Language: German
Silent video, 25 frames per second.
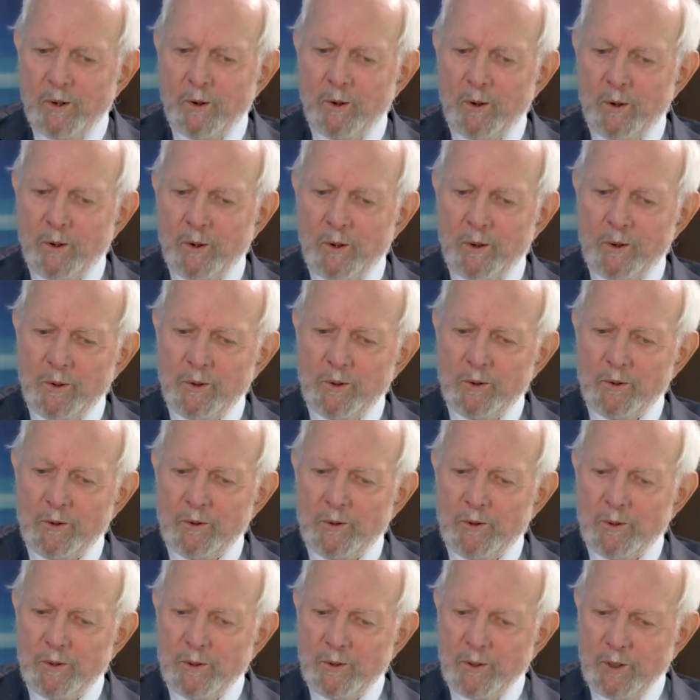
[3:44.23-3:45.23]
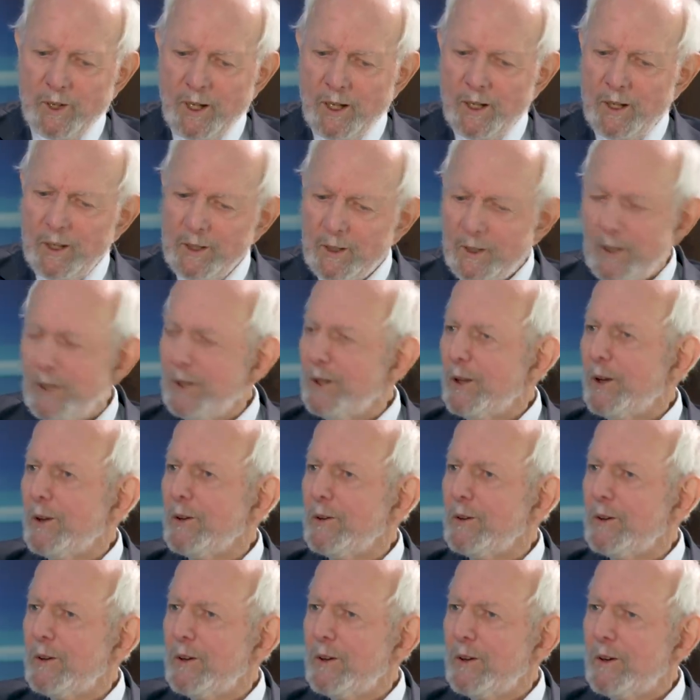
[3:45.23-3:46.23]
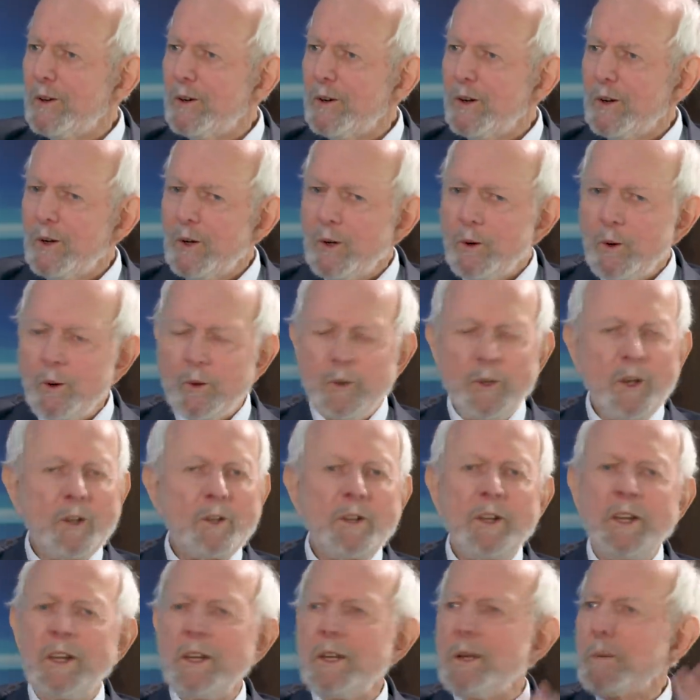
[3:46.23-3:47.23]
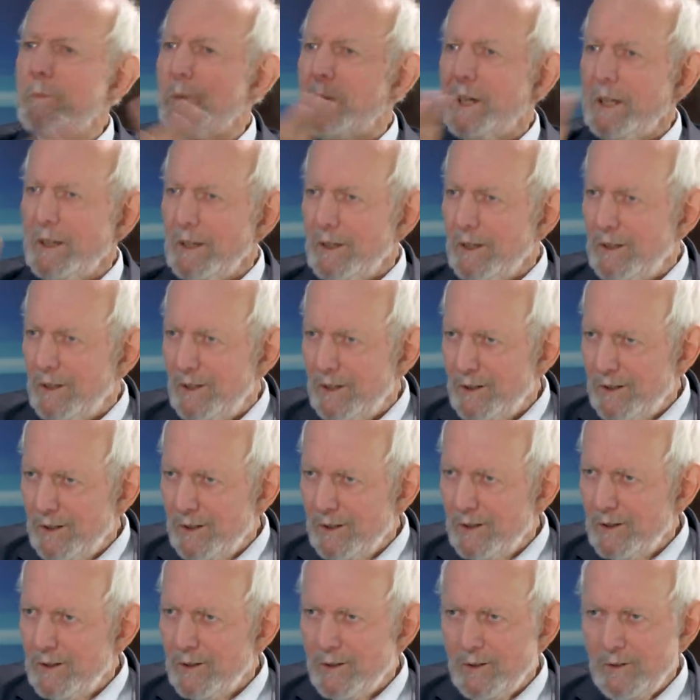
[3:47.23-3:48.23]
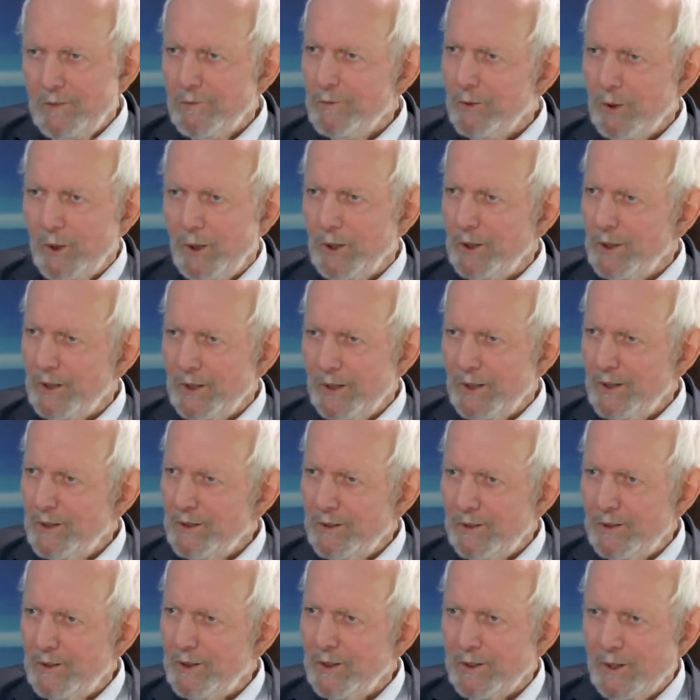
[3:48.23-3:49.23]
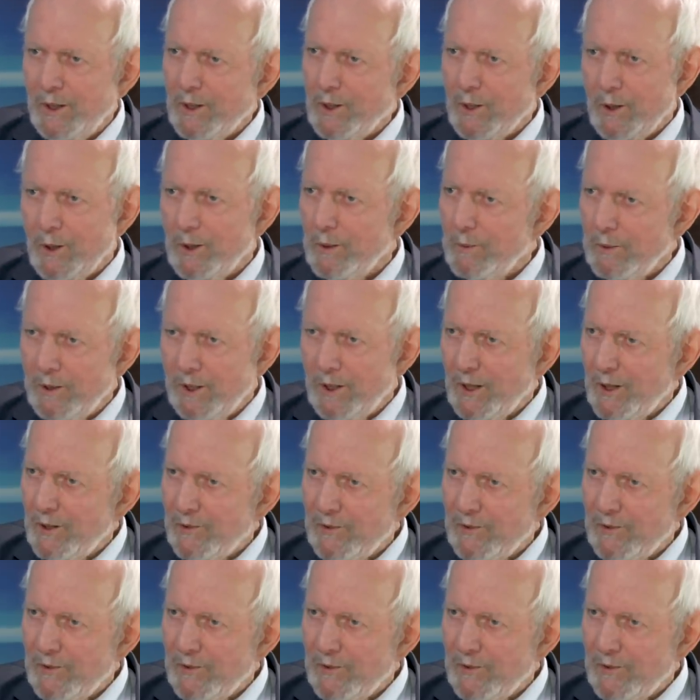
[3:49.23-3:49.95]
und drei Kindern und dann jede Menge Freunde, die mhm. dann auch immer da